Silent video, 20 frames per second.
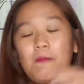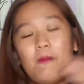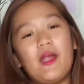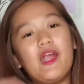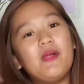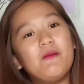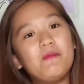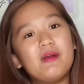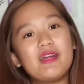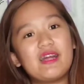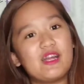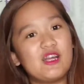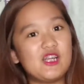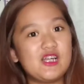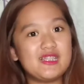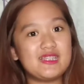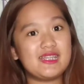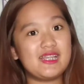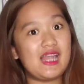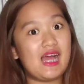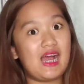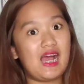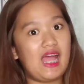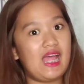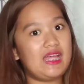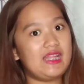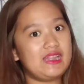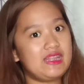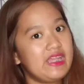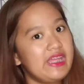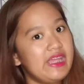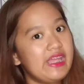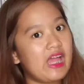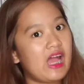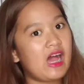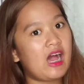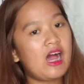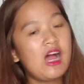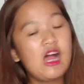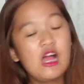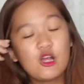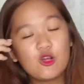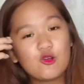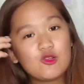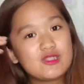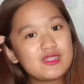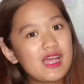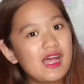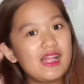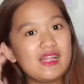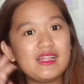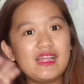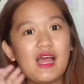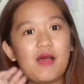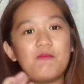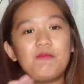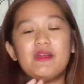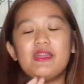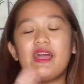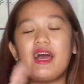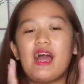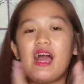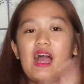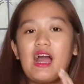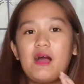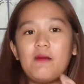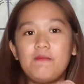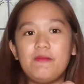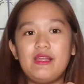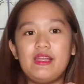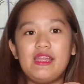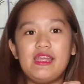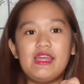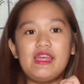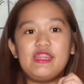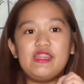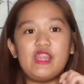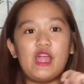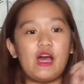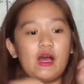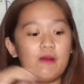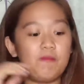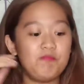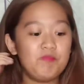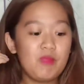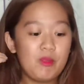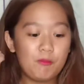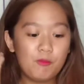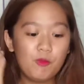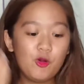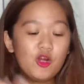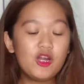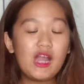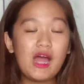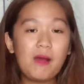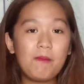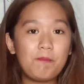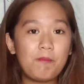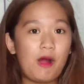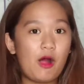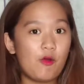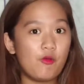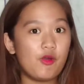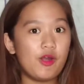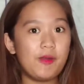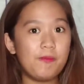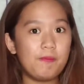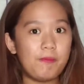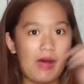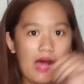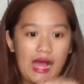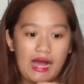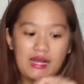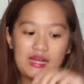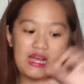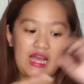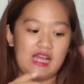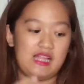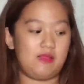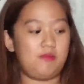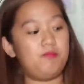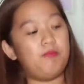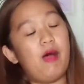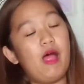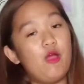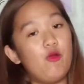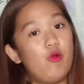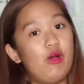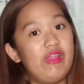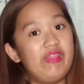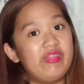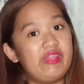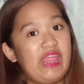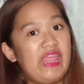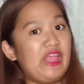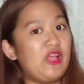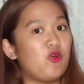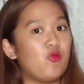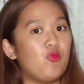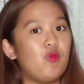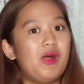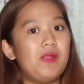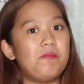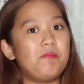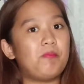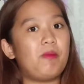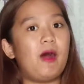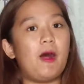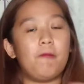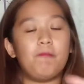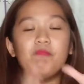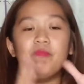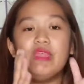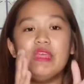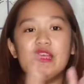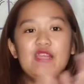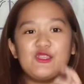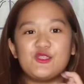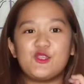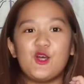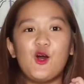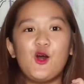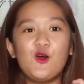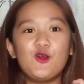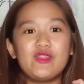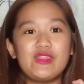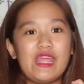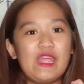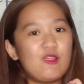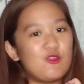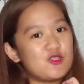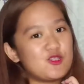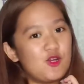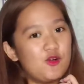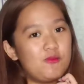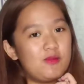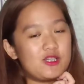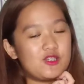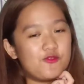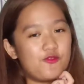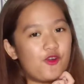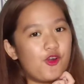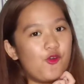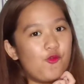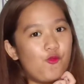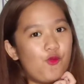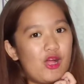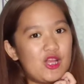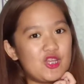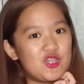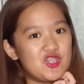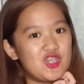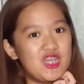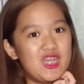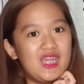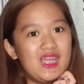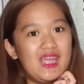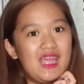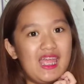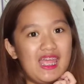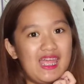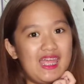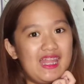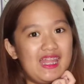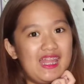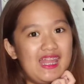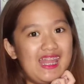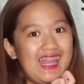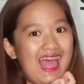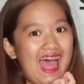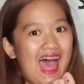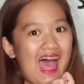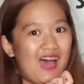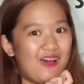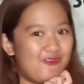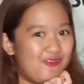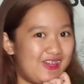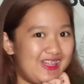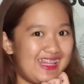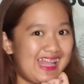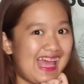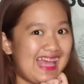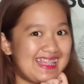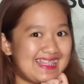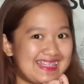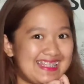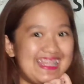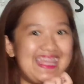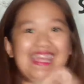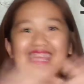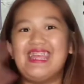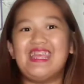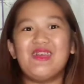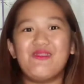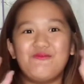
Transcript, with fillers: para magkaroon silang idea kung saan nga ba nakakabili ng murang power bank at buy one take one pa. So, thank you so much for watching and have a nice day.